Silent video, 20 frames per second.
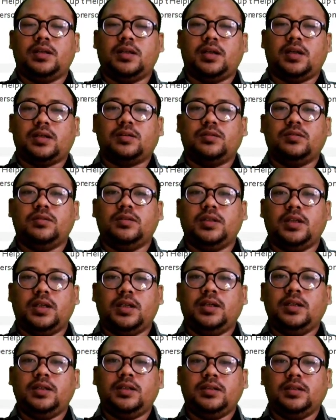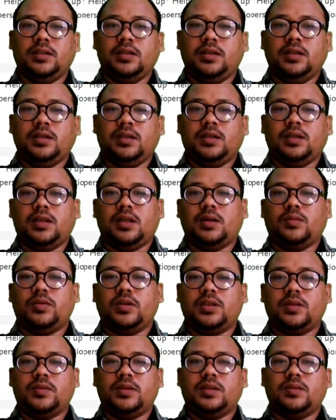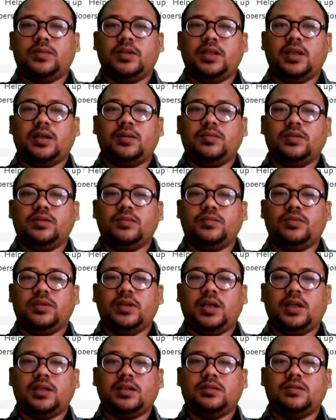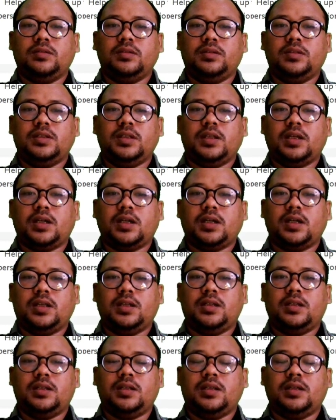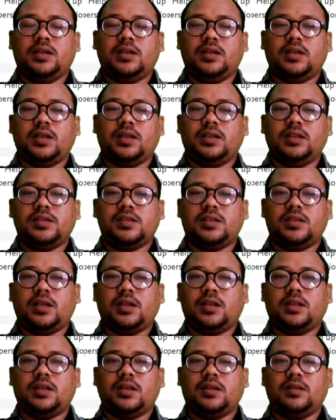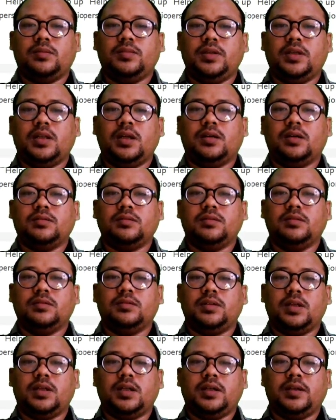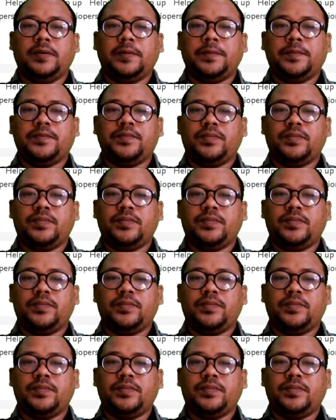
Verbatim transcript: akunnya. Nah, buat teman-teman yang belum punya akun, silahkan uh, register terlebih dahulu ya.